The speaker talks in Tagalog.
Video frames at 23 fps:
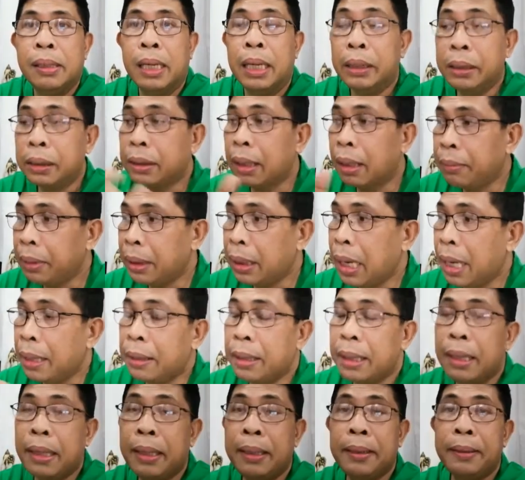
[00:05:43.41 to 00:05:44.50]
Ano sabi
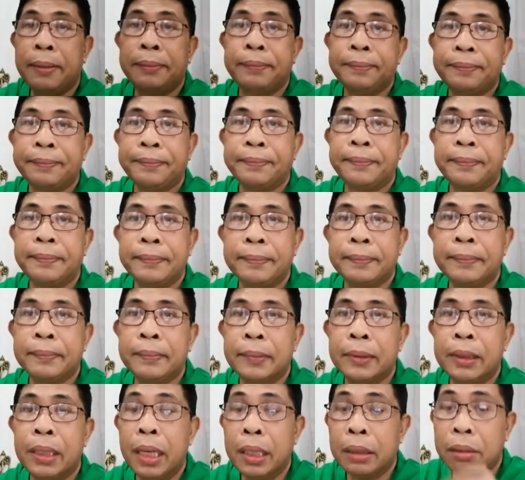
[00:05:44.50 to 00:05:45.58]
natin?
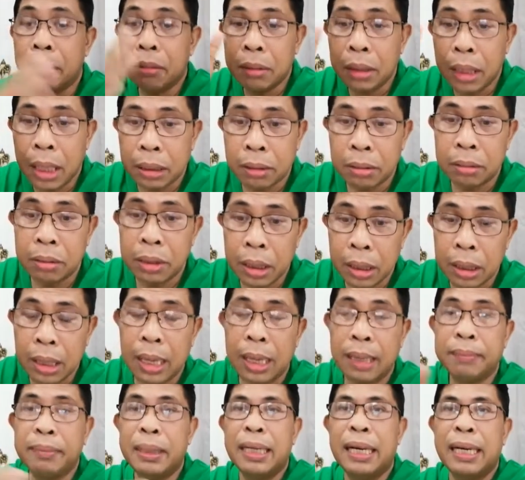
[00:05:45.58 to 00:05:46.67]
Itong laro
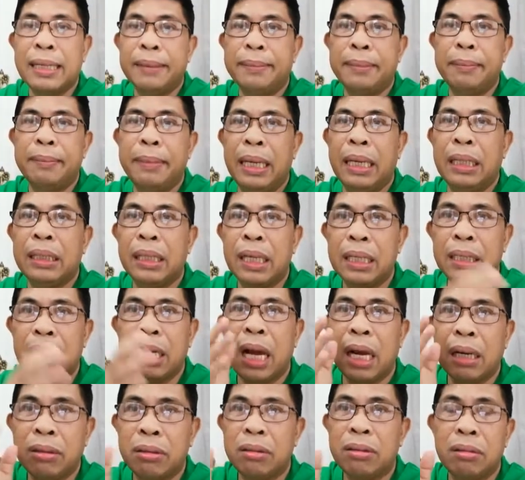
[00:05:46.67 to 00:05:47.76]
nila, mga kababayan, kasi
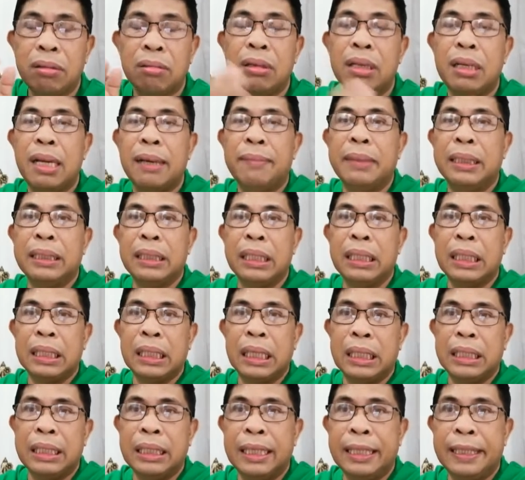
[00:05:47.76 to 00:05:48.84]
ang gusto nila man
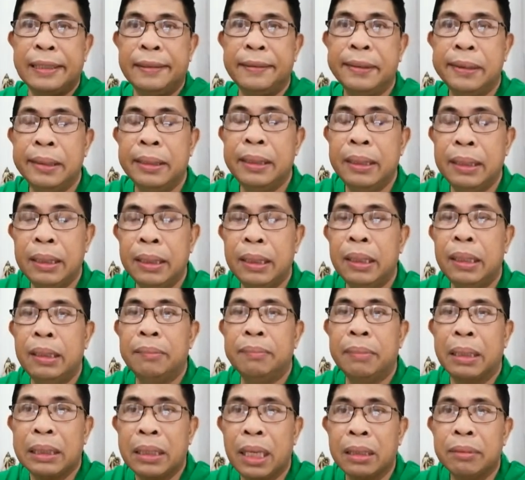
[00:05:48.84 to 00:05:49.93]
talaga na
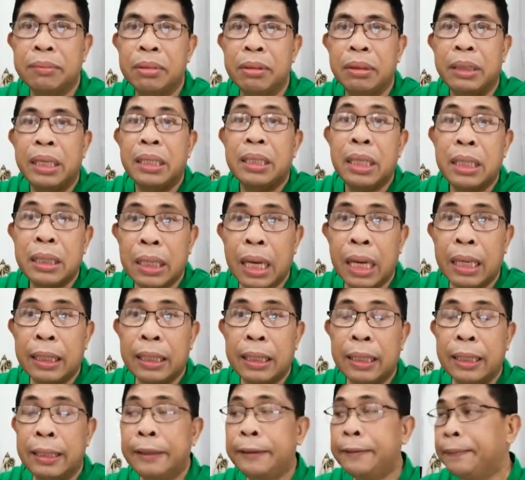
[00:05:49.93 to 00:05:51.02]
patakbuhin si
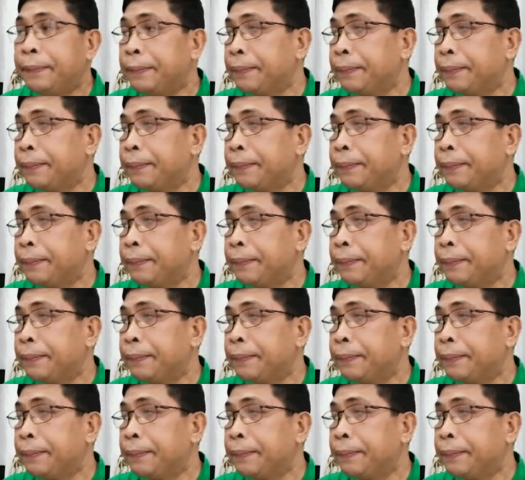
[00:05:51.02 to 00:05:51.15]
Sara.